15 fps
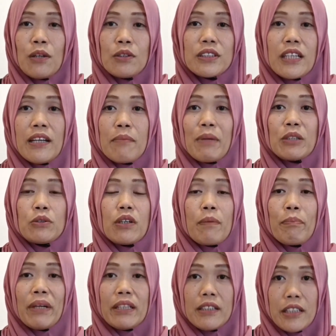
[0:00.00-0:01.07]
kalau saya
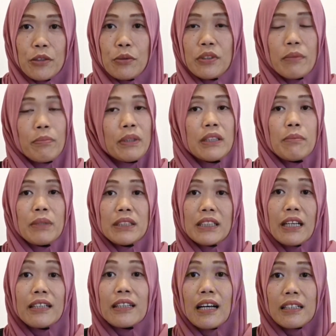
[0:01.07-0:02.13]
masuk ke PT itu teman-teman
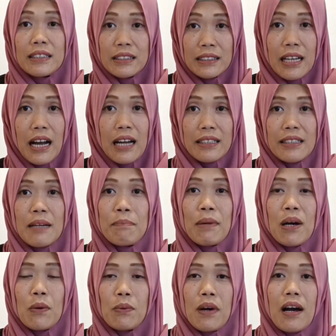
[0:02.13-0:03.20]
saya nggak nggak ada
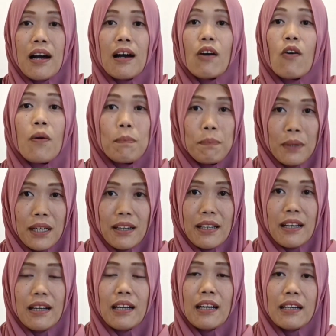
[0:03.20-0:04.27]
bawa
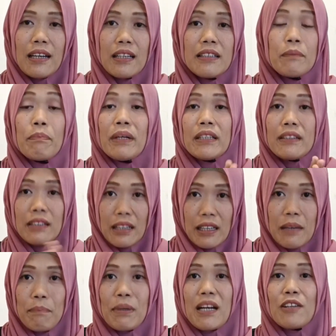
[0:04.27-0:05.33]
koper ya karena di
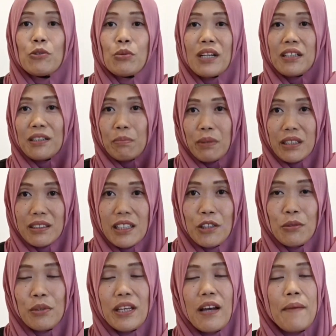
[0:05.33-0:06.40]
PT peraturan di
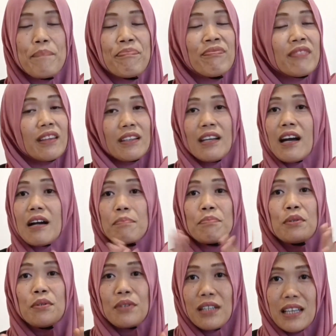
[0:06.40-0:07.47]
PT itu ya
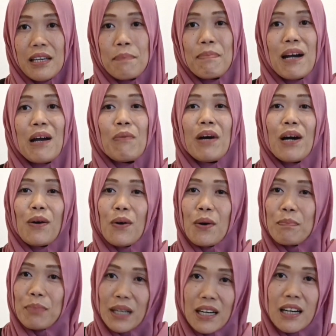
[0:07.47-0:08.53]
nggak boleh bawa bawa
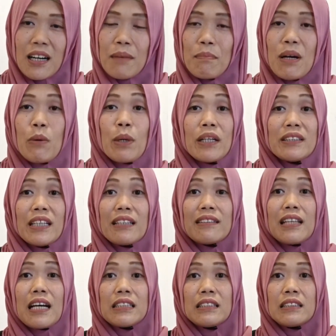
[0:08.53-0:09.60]
koper, bawanya
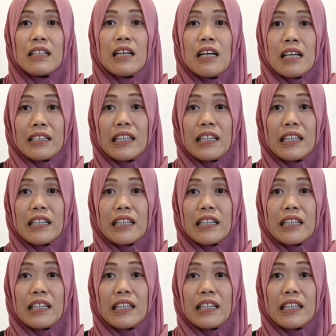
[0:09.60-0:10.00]
tas